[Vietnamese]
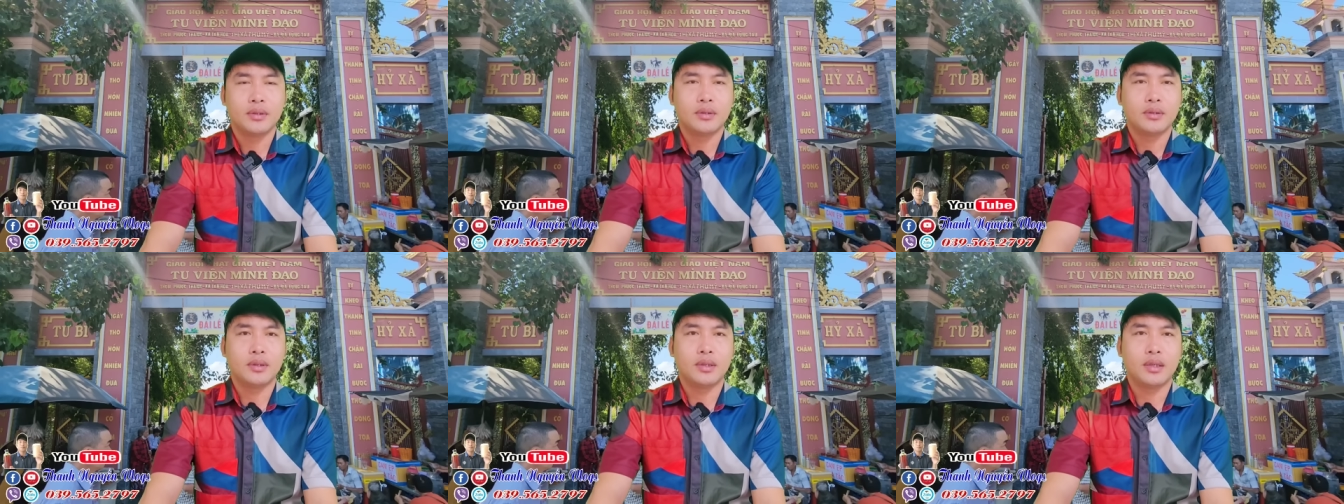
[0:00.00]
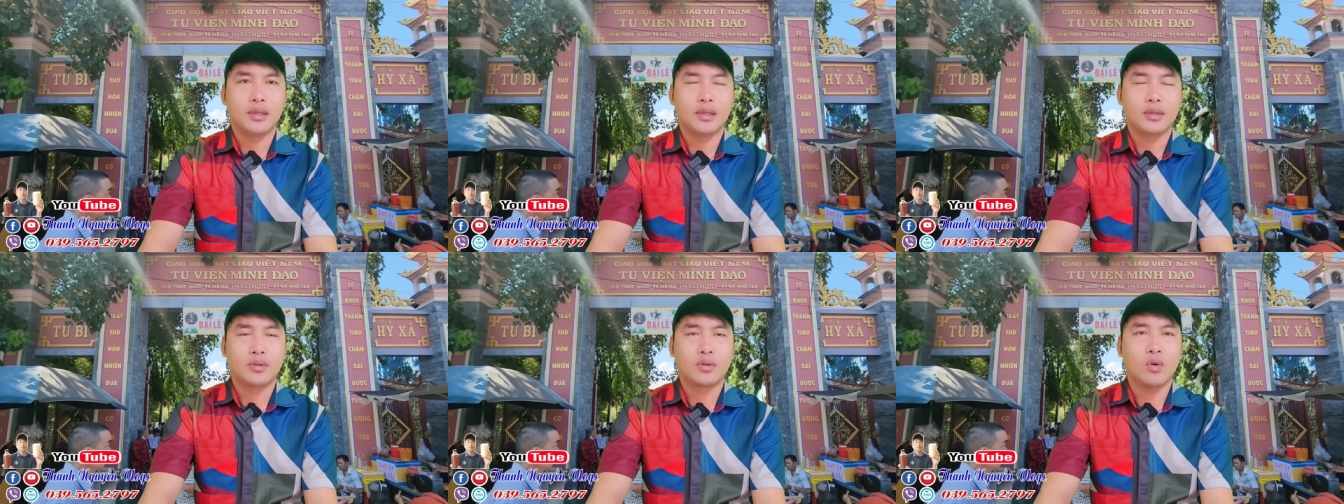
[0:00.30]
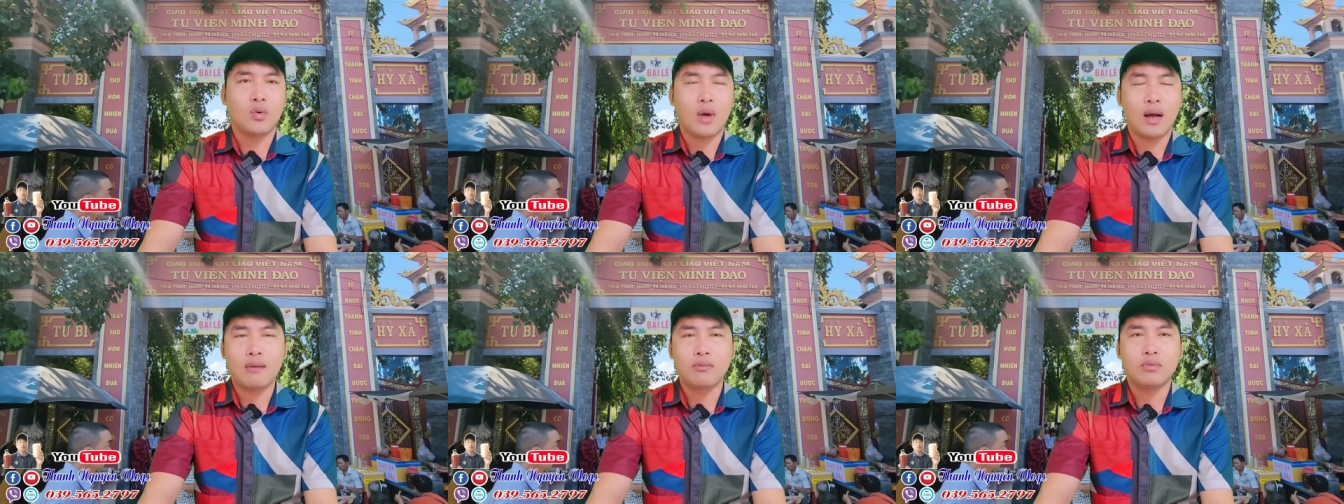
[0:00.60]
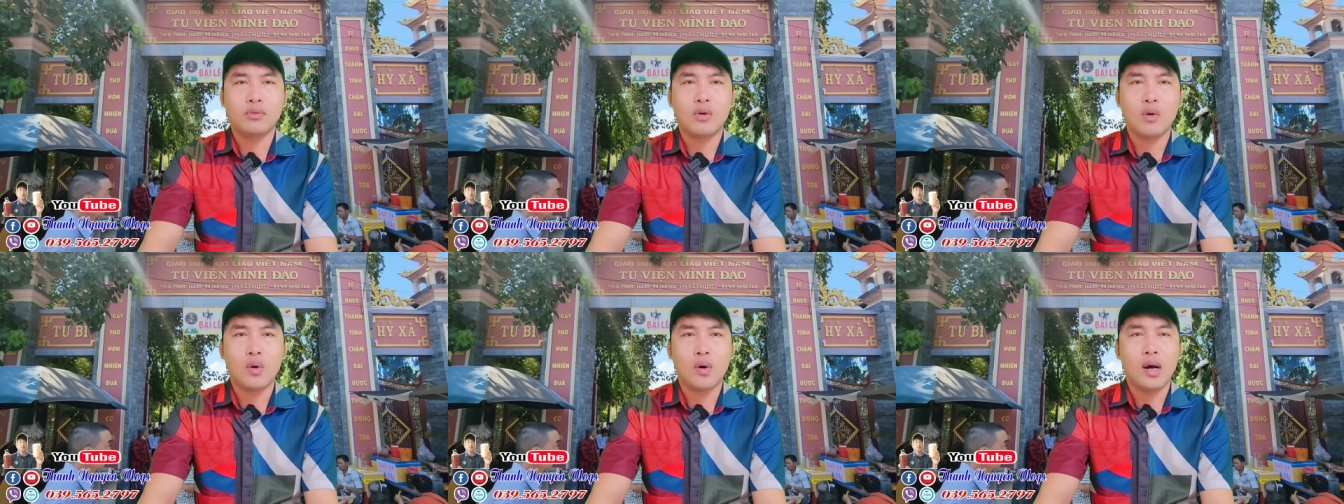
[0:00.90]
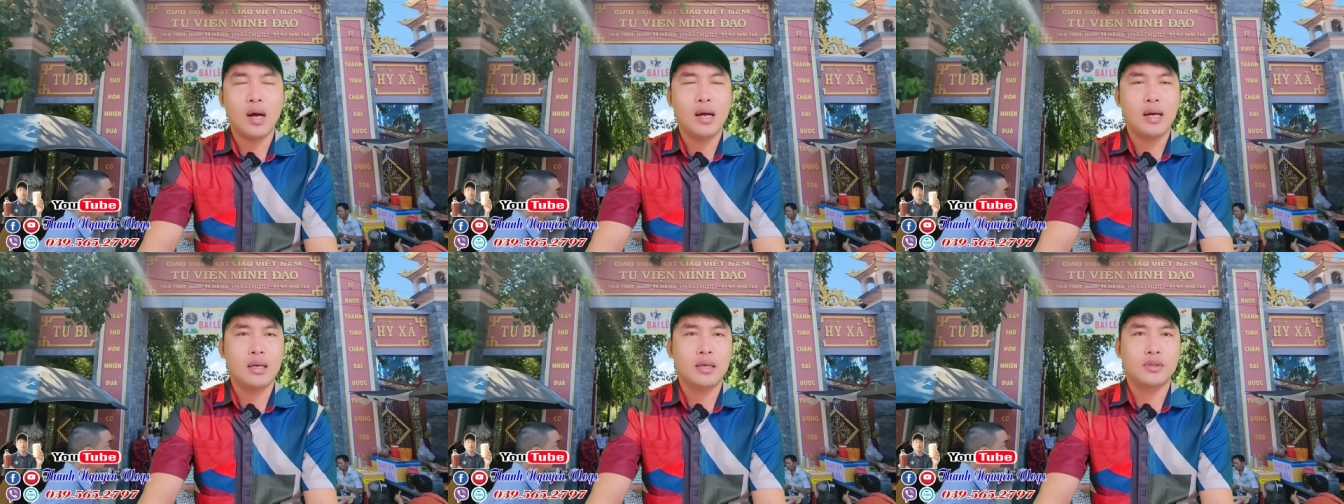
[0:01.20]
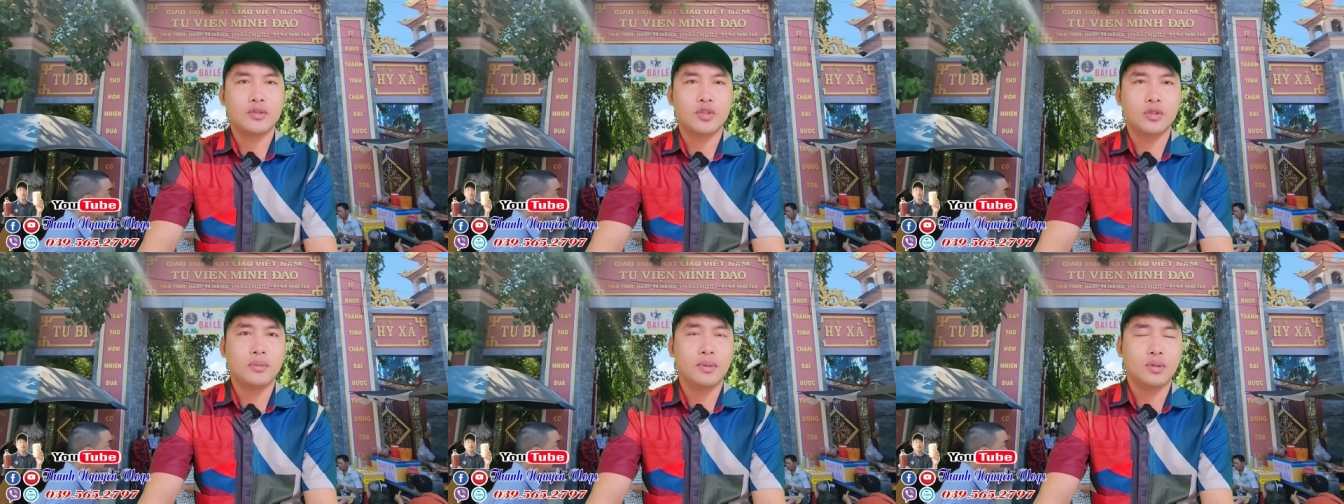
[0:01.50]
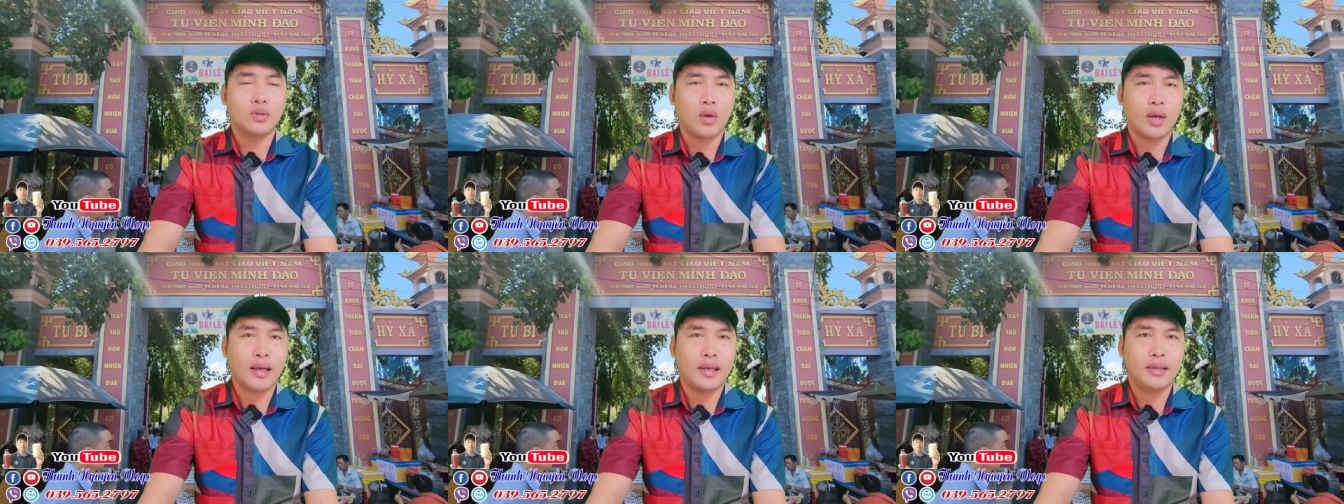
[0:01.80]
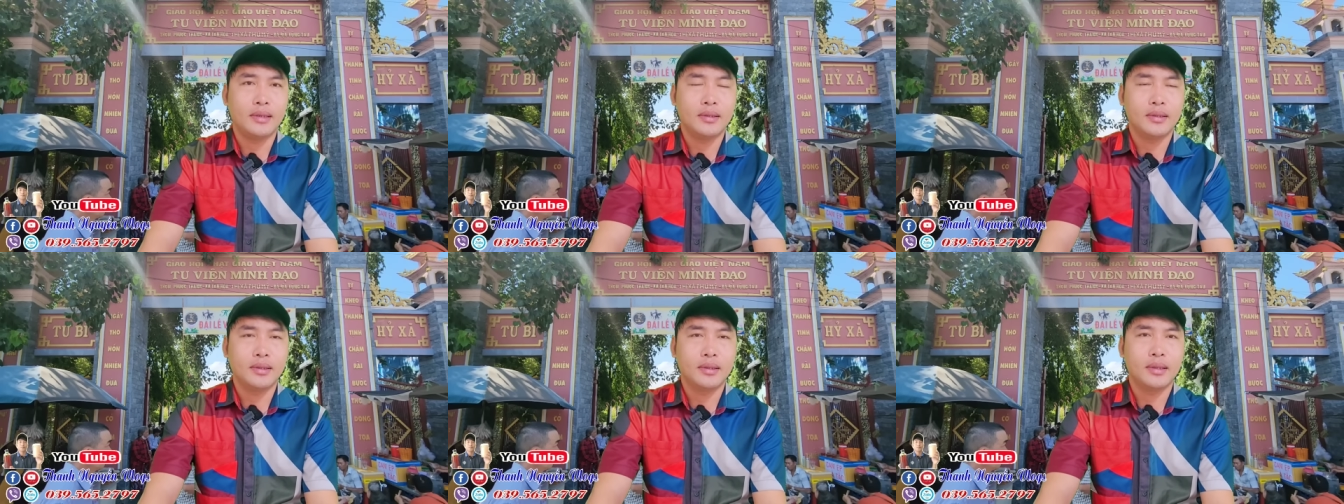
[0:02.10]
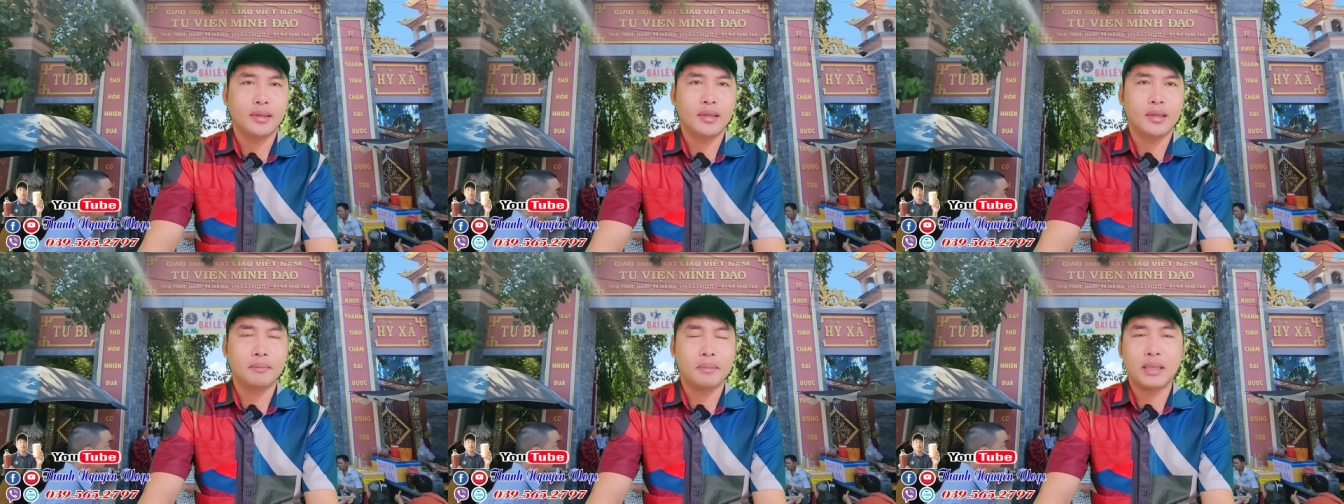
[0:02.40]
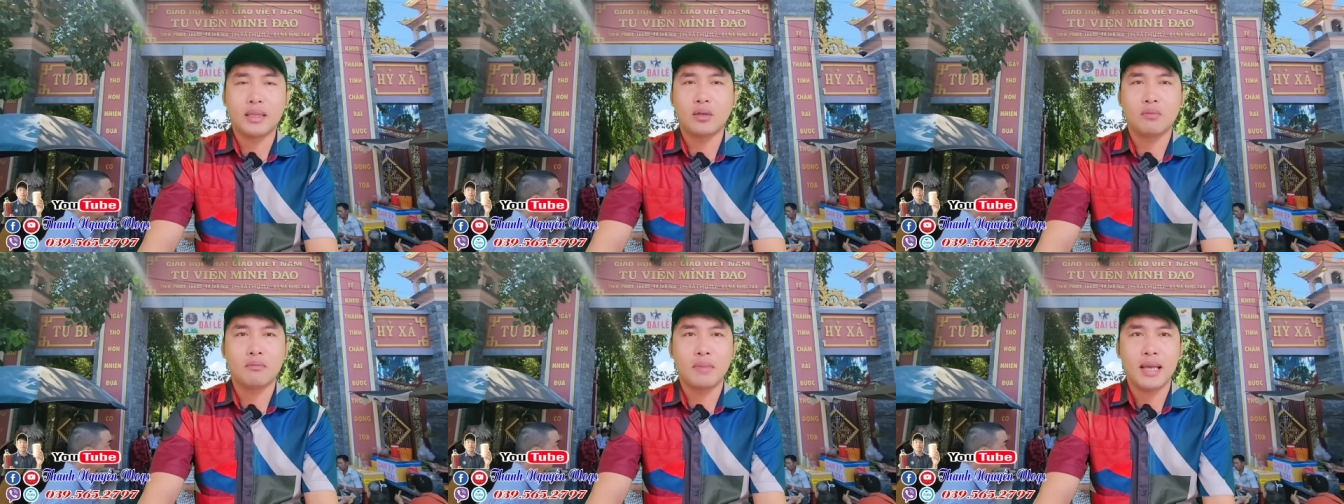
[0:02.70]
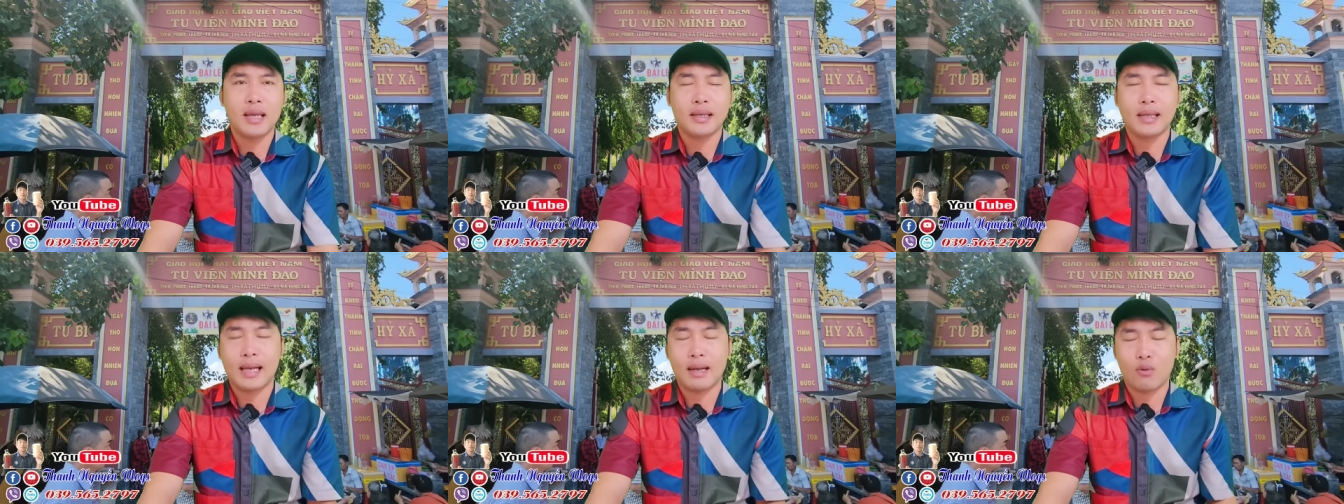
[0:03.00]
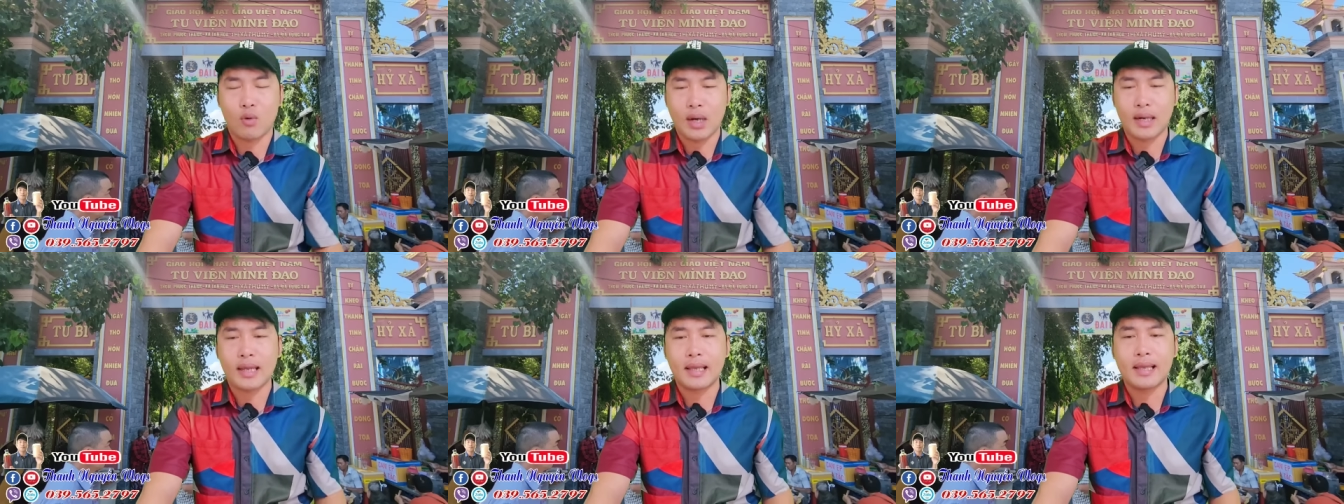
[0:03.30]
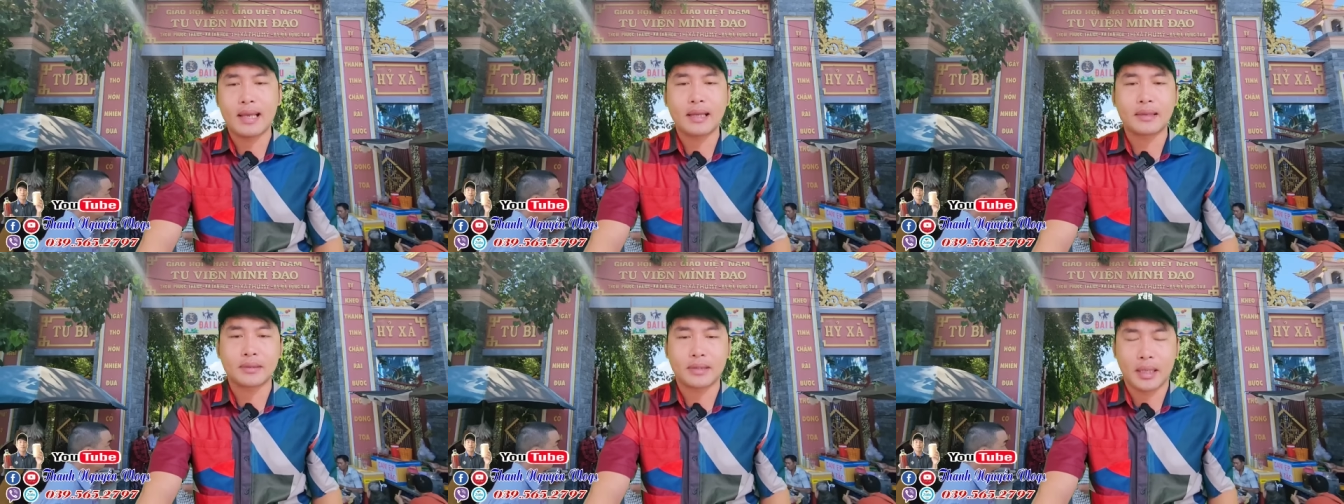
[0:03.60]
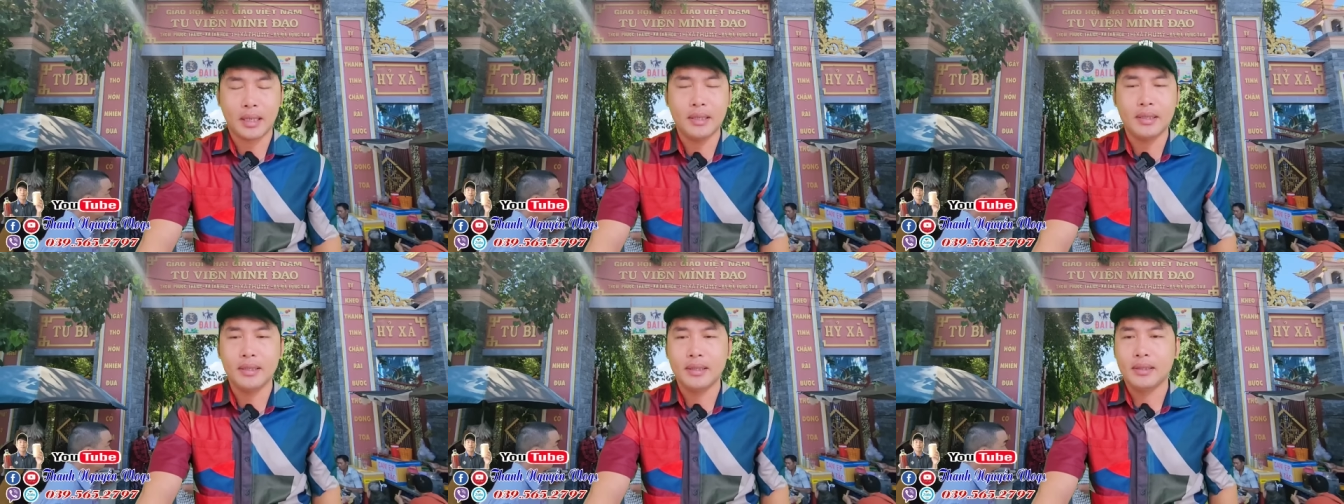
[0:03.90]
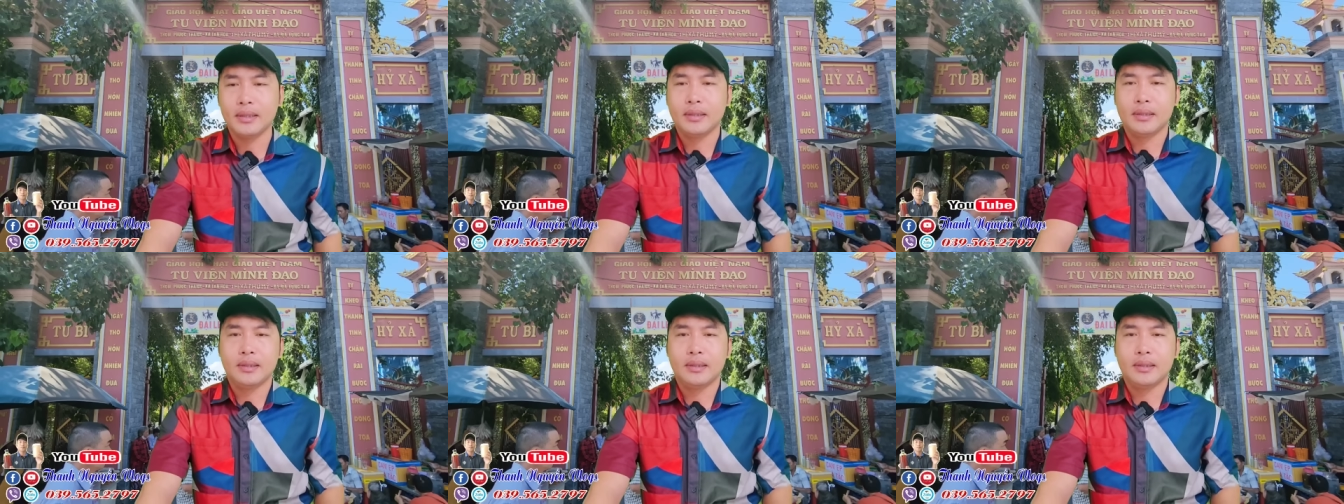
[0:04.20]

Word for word: à, tu học của sư minh tuệ à, mình không biết rằng khoảng thời gian tới